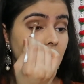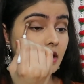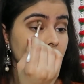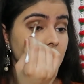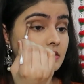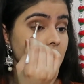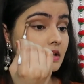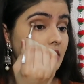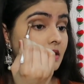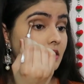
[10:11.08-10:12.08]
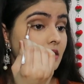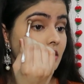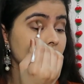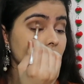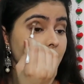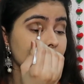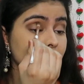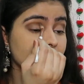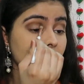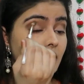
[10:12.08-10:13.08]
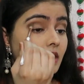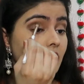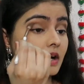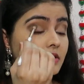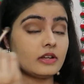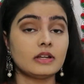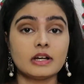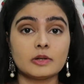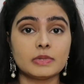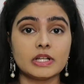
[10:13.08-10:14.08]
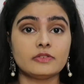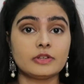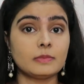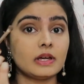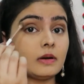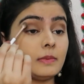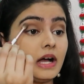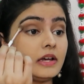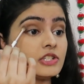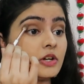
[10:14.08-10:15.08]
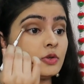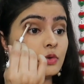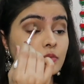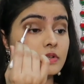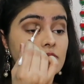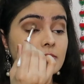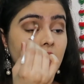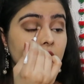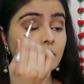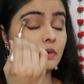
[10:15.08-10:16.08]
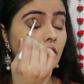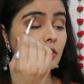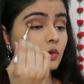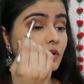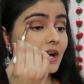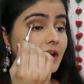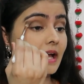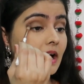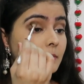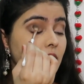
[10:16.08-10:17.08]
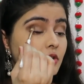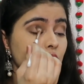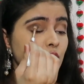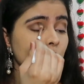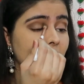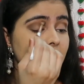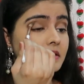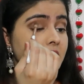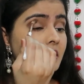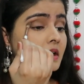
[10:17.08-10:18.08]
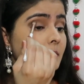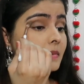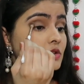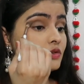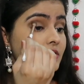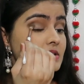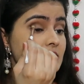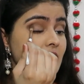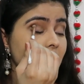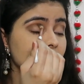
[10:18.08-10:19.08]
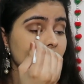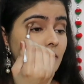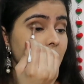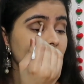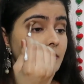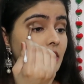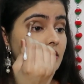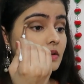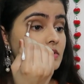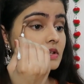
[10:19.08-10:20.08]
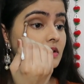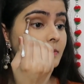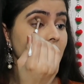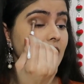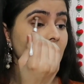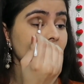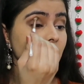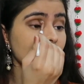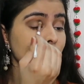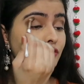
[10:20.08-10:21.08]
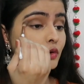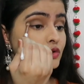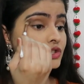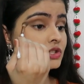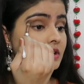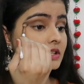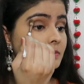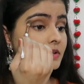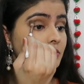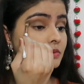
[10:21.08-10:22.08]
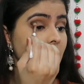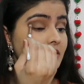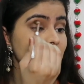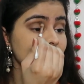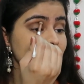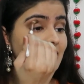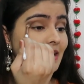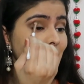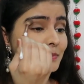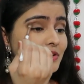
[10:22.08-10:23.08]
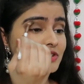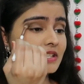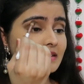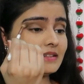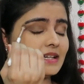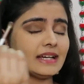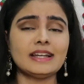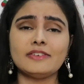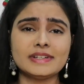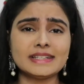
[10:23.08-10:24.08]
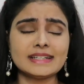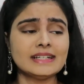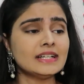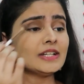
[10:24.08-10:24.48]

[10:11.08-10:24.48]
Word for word: eyes and आई रियली कॉन्ट बिलीव कि मैं अब आई शार्ट टूटोरियल्स बना रही हूँ ऑल दो आई एम अ न्यू बैट इट मैंने जो फेसेस कैनाडा वाला मेकअप किया था ना उसके अंदर मैंने काइंड ऑफ कोशिश करी थी बट यू गाइज रियली अप्रिशिएटेड आई लव इट